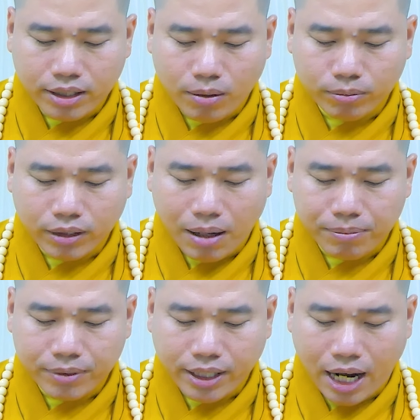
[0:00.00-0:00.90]
trong
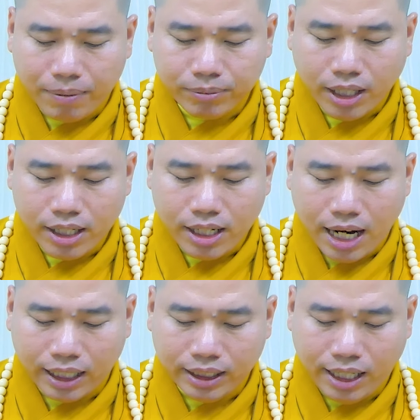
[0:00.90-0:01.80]
tâm cảm thấy
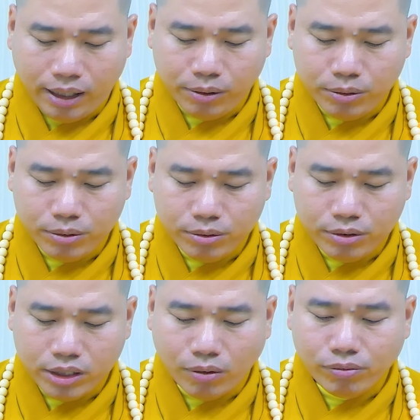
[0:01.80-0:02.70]
lạnh lẽo
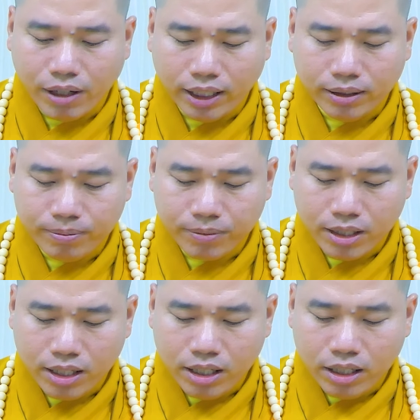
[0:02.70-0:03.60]
chóng vắng
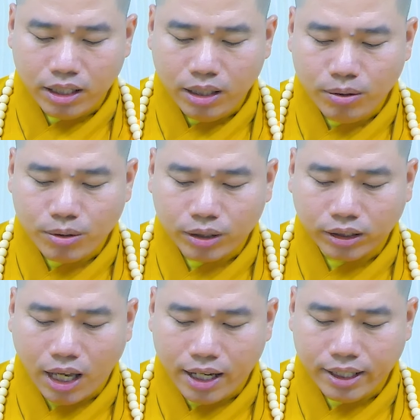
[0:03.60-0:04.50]
nếu có
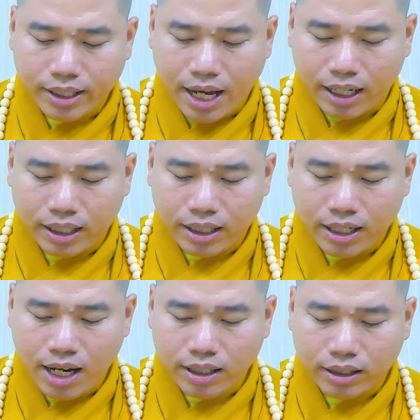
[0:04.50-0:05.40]
thể đặt
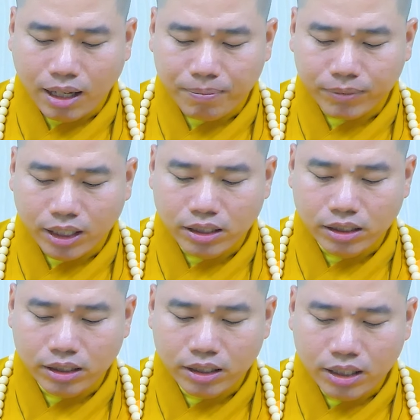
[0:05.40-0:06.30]
hết tâm
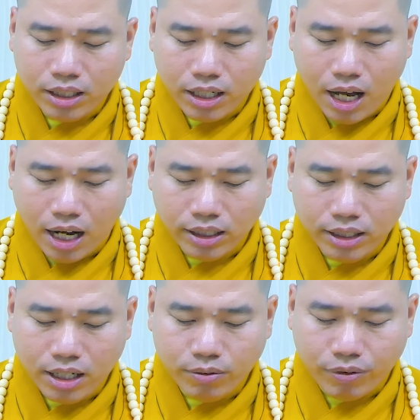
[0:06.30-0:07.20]
tư ở
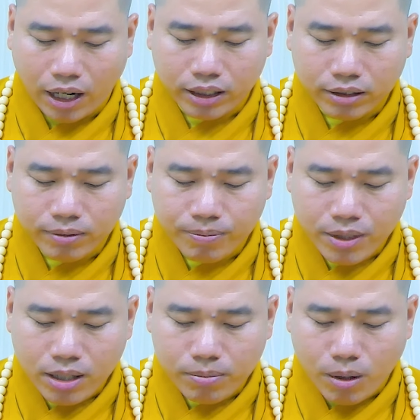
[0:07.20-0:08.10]
nơi phật
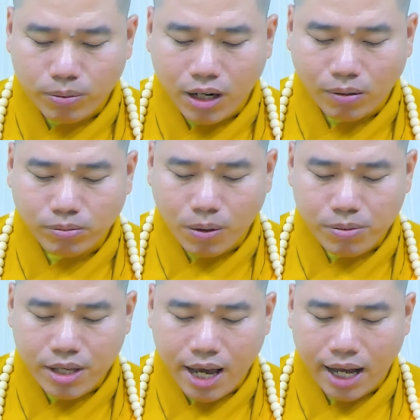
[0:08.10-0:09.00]
một lòng một
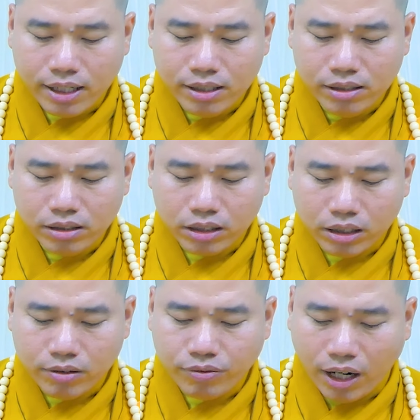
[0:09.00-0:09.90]
dạ nương
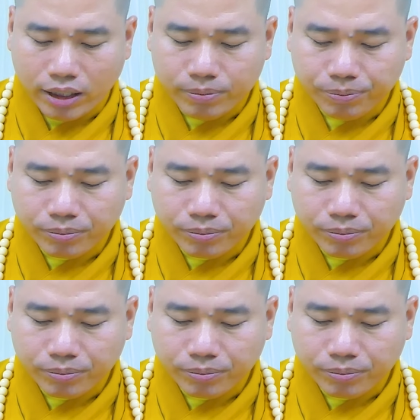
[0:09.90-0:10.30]
tựa phật